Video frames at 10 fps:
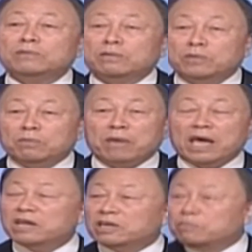你害
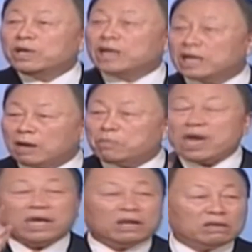死自己，你害
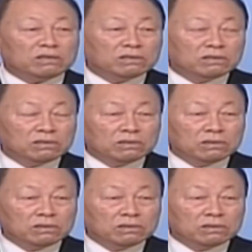死儿女，